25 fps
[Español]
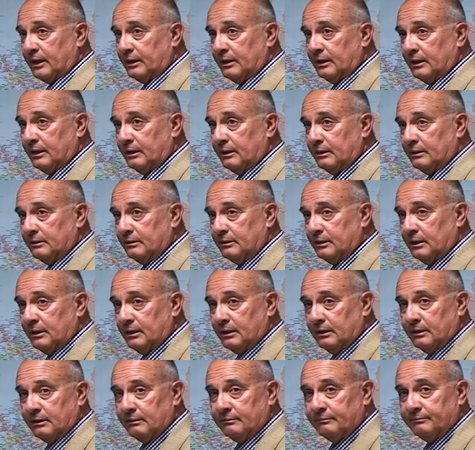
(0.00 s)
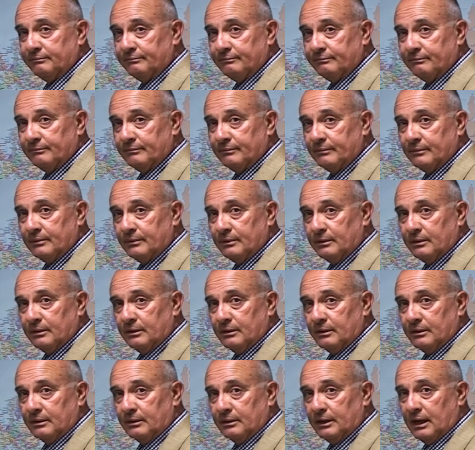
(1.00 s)
de,
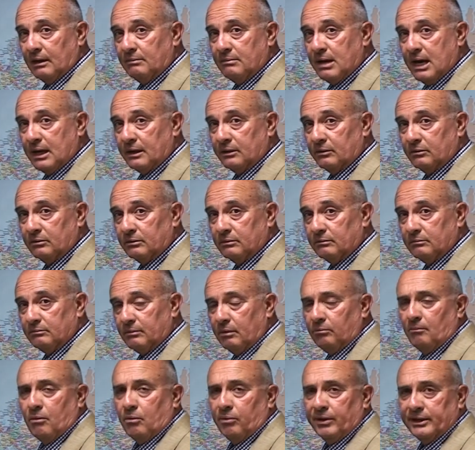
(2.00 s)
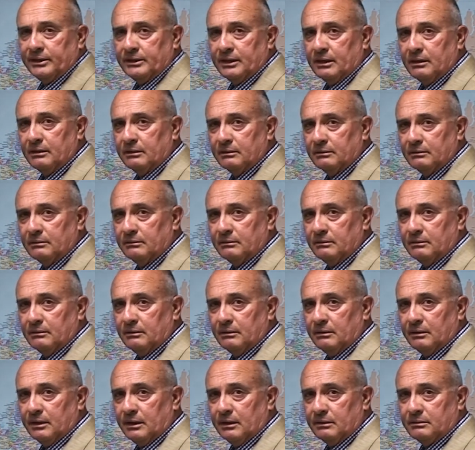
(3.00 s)
de, Almagro, un bobeta.
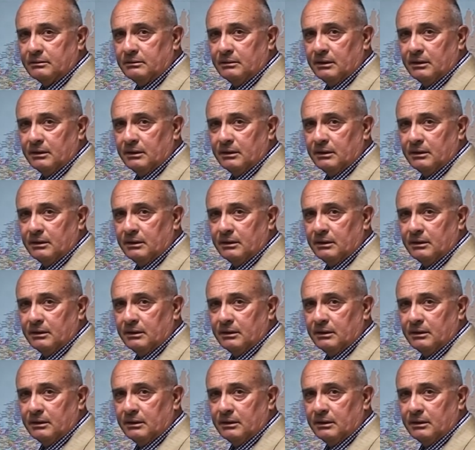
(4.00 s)
Es,